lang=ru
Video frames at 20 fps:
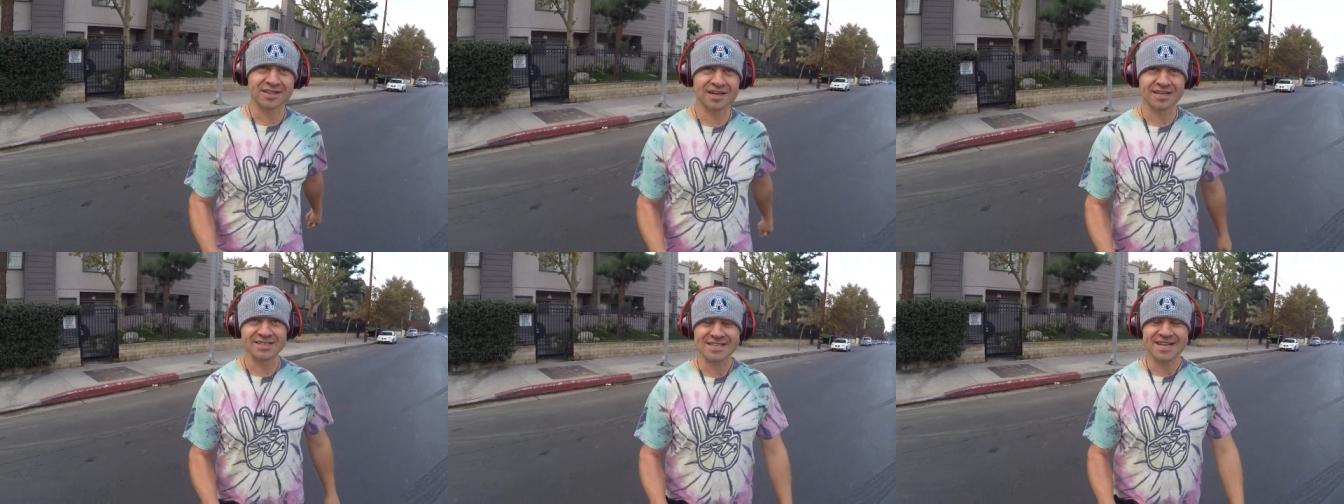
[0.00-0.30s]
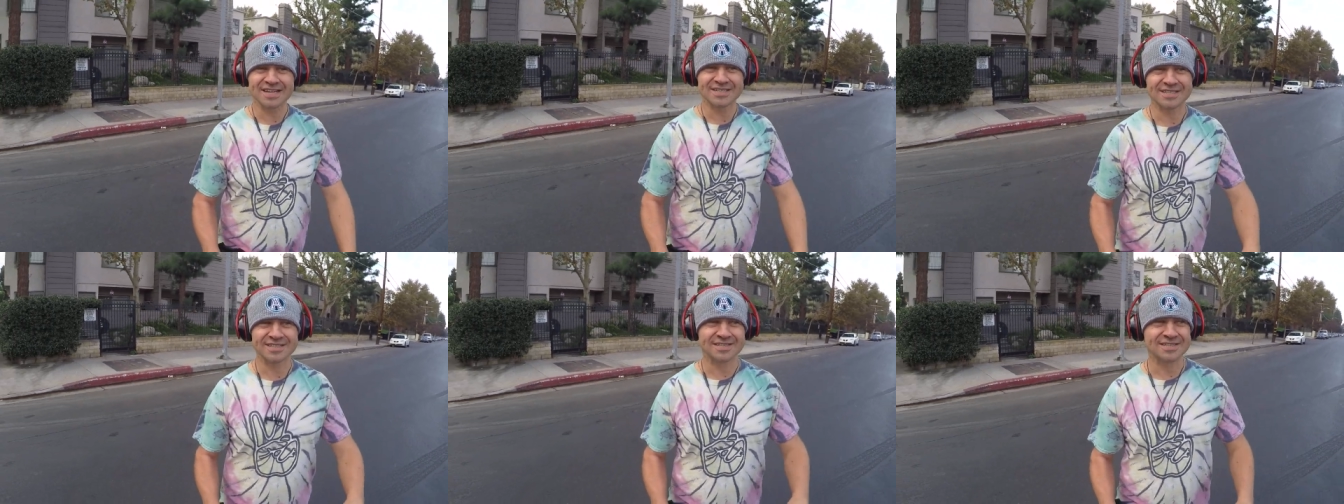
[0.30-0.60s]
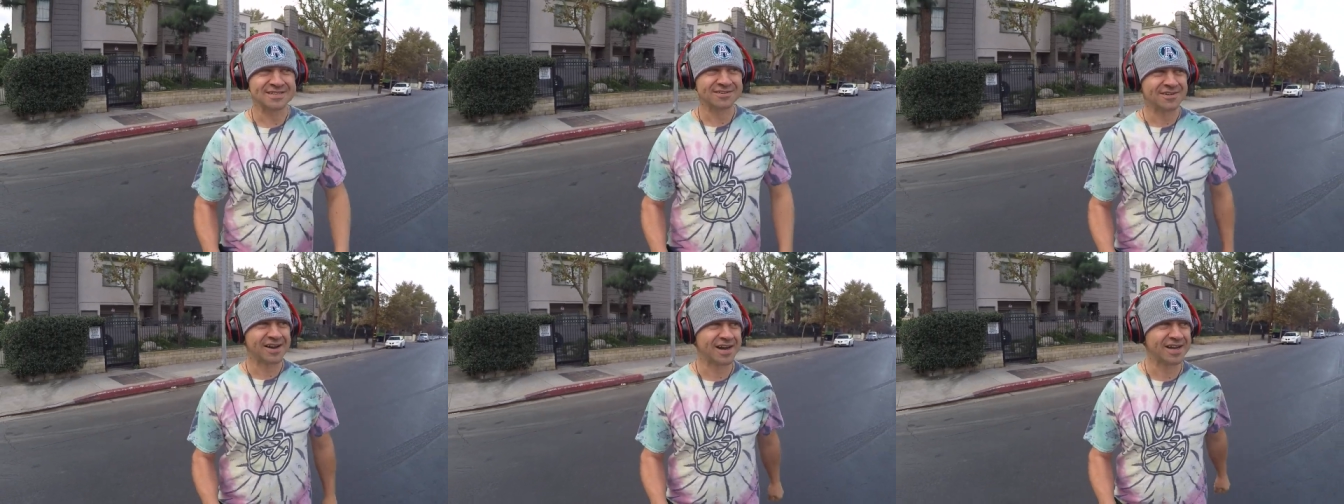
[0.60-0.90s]
трансляция
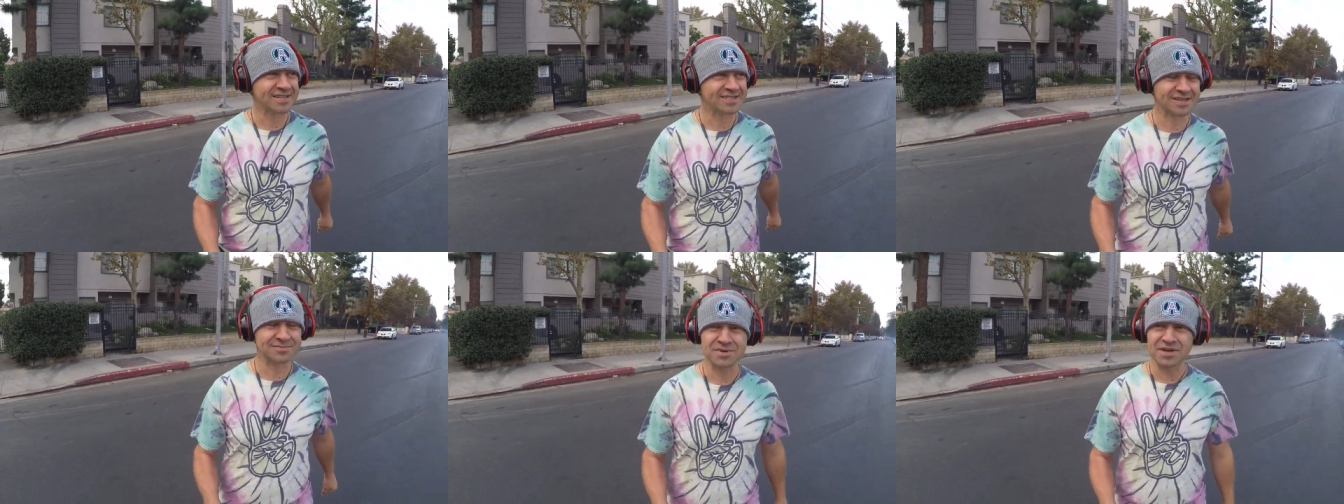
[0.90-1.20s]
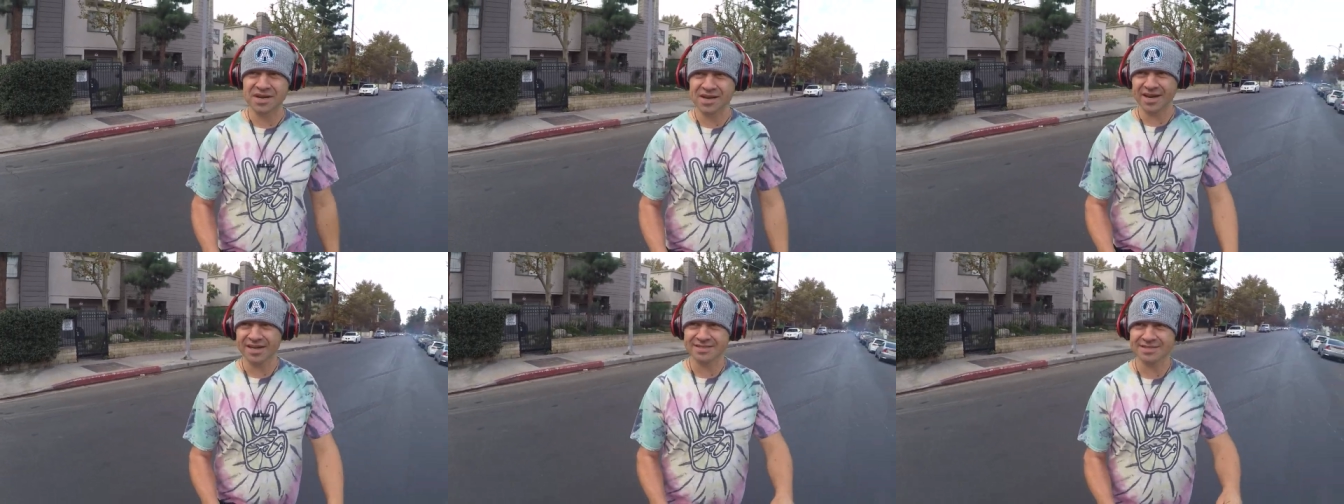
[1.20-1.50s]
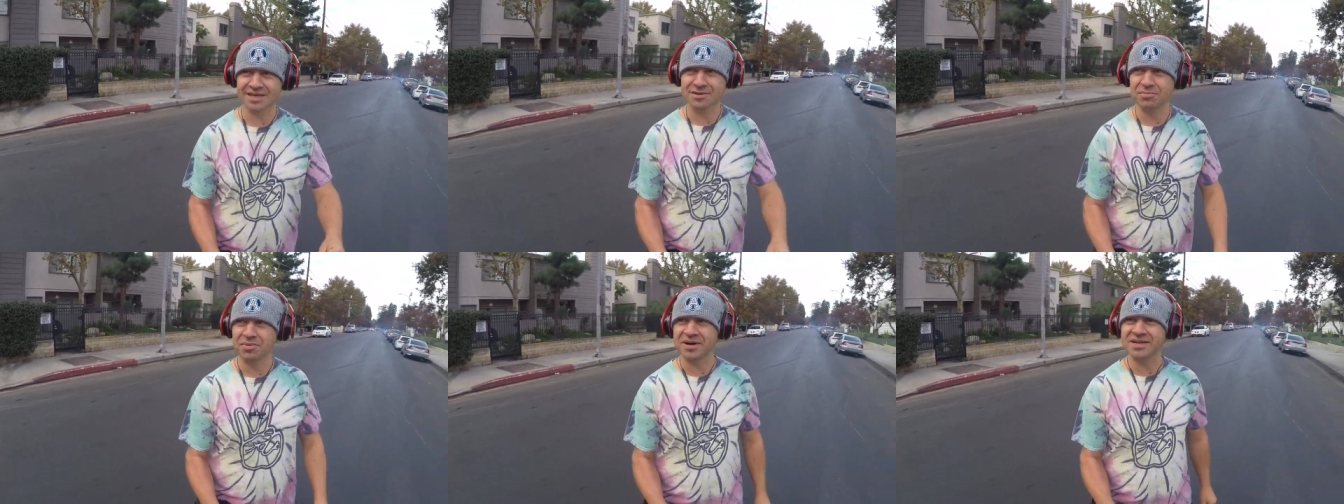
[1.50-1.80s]
называется
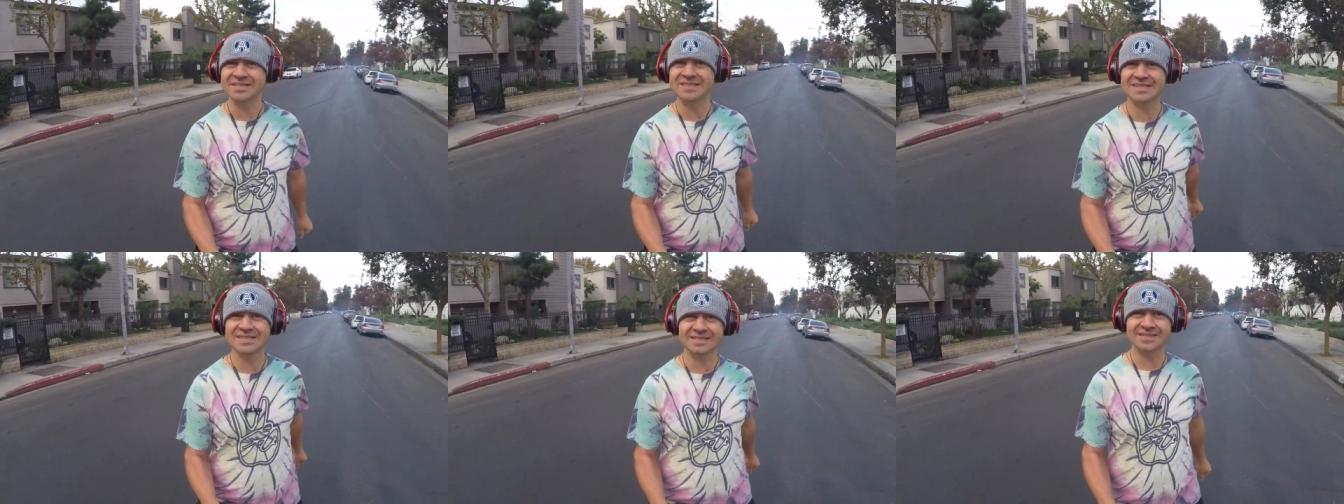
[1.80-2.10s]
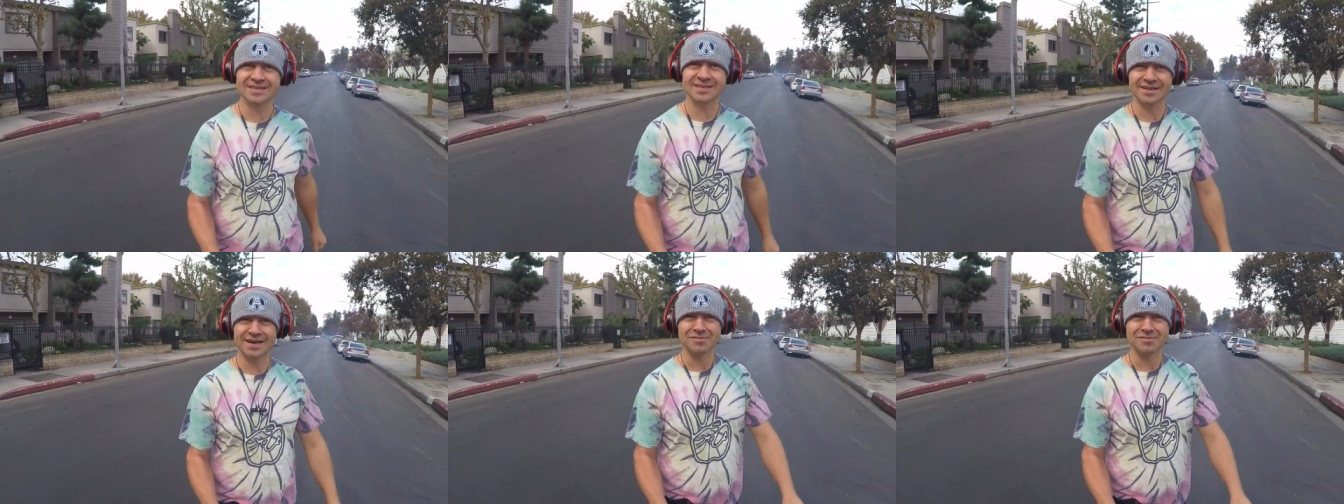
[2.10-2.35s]
«Американский бандит».